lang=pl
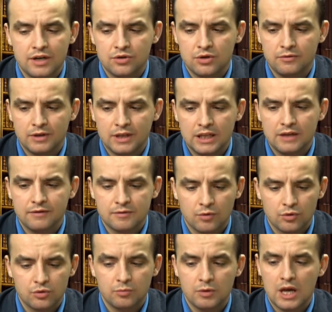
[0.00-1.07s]
raczej wydana w
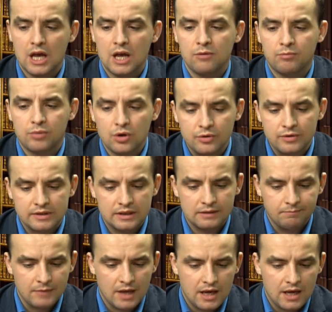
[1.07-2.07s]
sposób prosty.